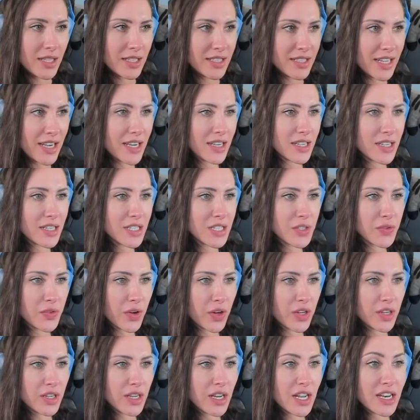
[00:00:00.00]
Der ist
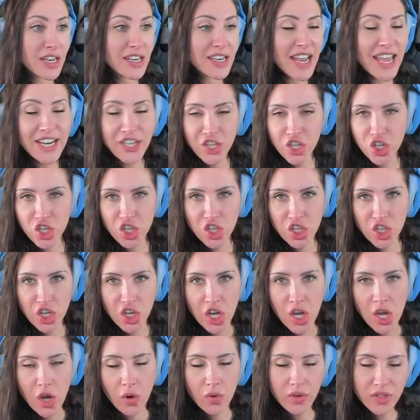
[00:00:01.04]
von Nash.
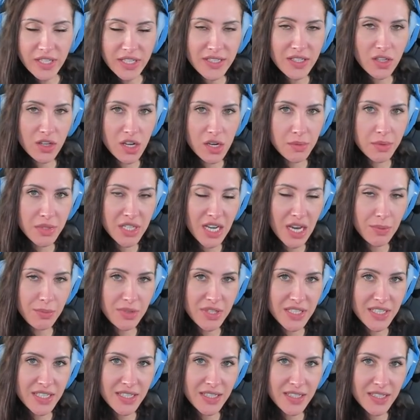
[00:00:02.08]
Und dieser Kommentar
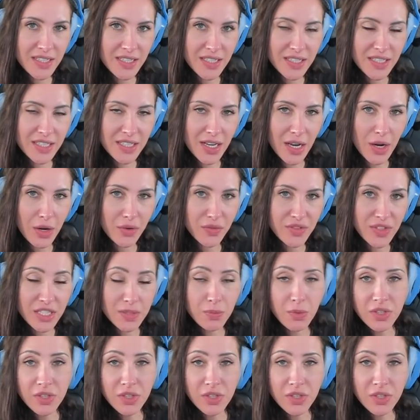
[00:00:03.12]
bezieht sich auf das